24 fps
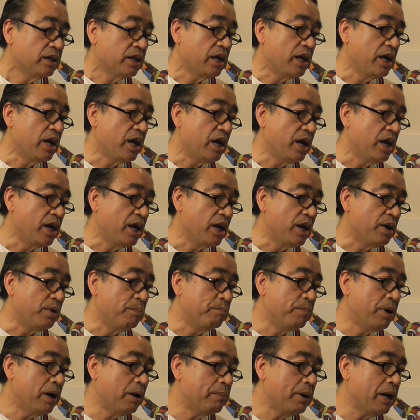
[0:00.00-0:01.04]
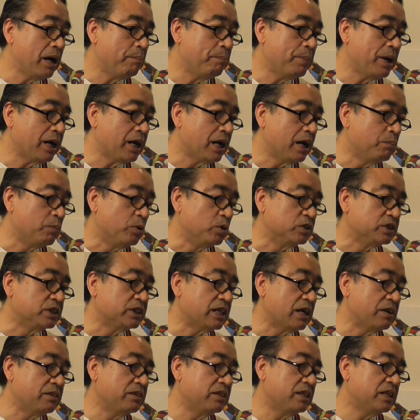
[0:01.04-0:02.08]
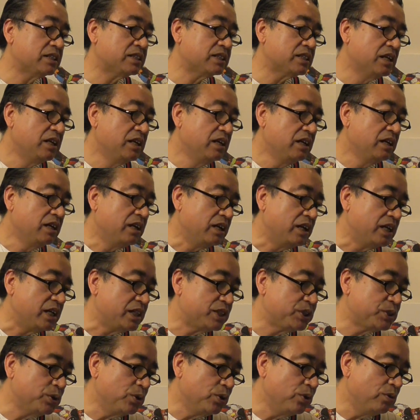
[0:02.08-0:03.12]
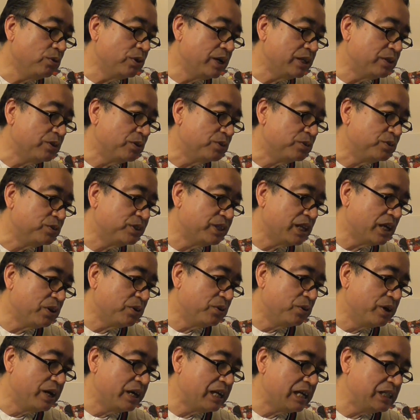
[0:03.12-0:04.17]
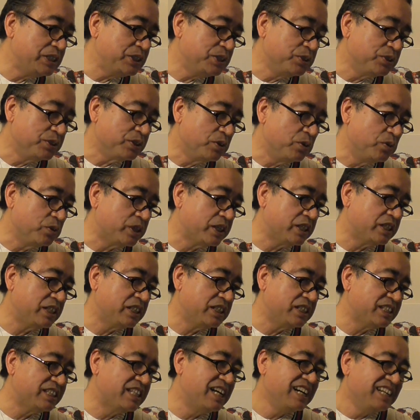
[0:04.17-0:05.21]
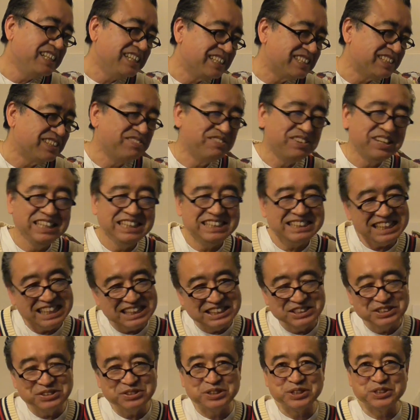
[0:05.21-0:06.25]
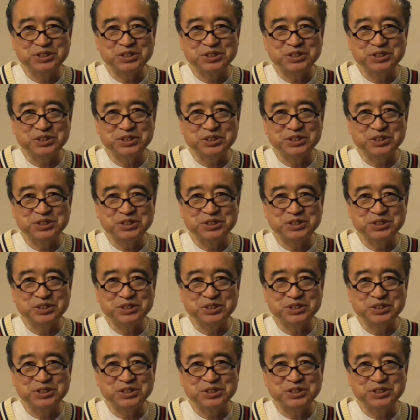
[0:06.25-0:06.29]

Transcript: えー、ババ・バカボンさんです、えー、昭和の歌のお話をお聞きしたいんです以前ちょっ